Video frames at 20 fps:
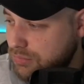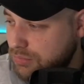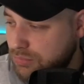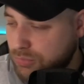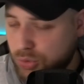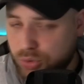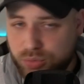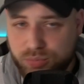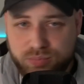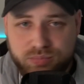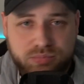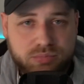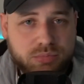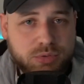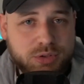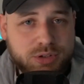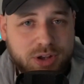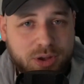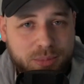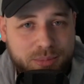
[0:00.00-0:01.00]
Nö,
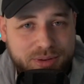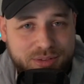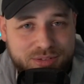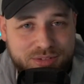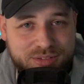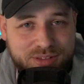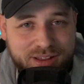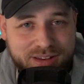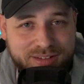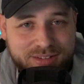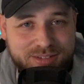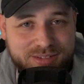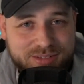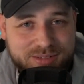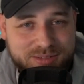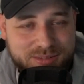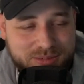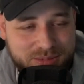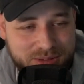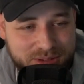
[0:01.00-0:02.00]
ich glaube, das ist alles.
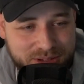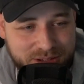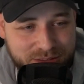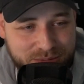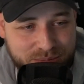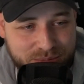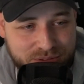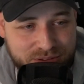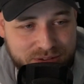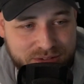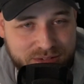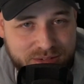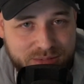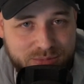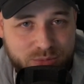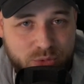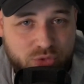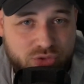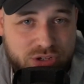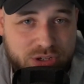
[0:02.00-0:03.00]
In diesem Sinne
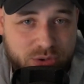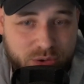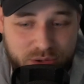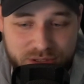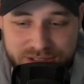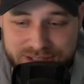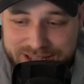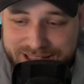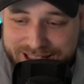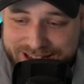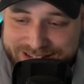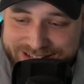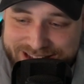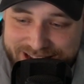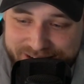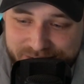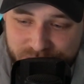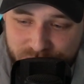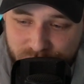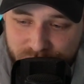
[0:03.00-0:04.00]
wünsche ich euch einen
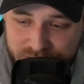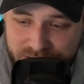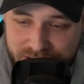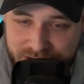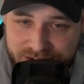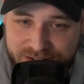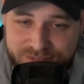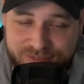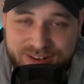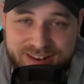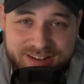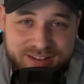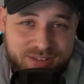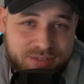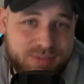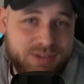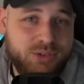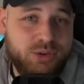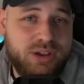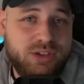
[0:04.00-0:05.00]
geilen Sonntag. Wenn ihr
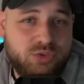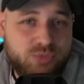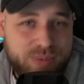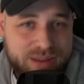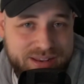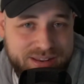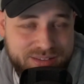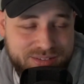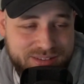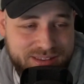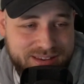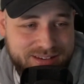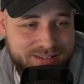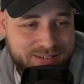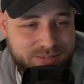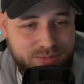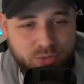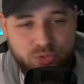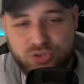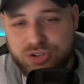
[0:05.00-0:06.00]
das Video erst später seht,
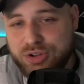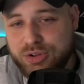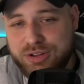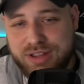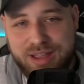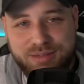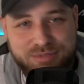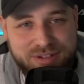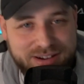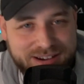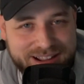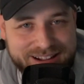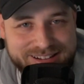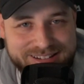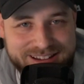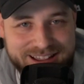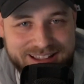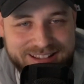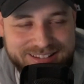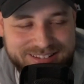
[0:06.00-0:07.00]
wünsche ich euch einfach einen geilen
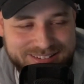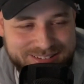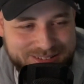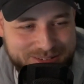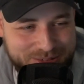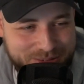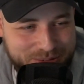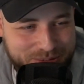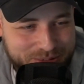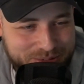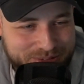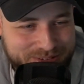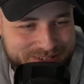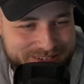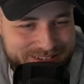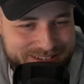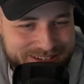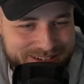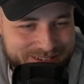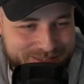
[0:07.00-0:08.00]
Tag.
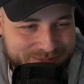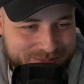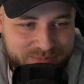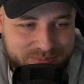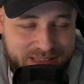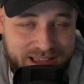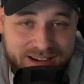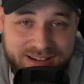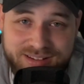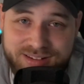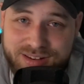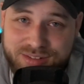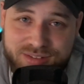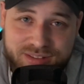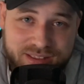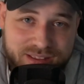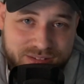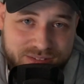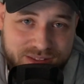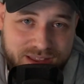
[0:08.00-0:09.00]
Und ähm, danke, dass
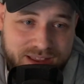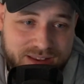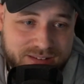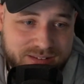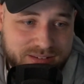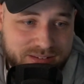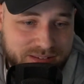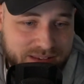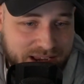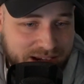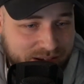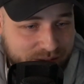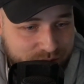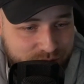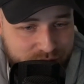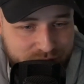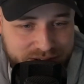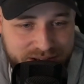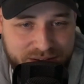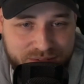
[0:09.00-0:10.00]
ihr hier seid. Danke
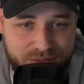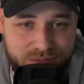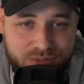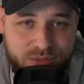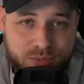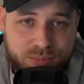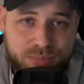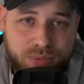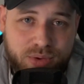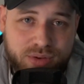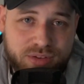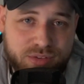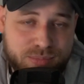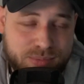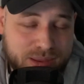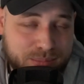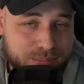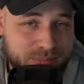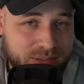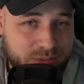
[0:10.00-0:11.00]
für den ganzen Support. Es
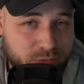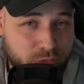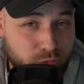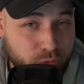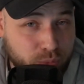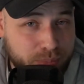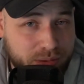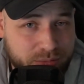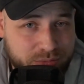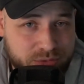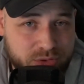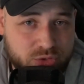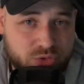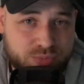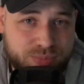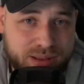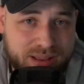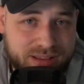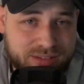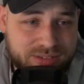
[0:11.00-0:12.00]
macht mir super viel
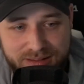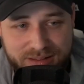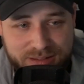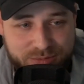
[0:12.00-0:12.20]
Spaß.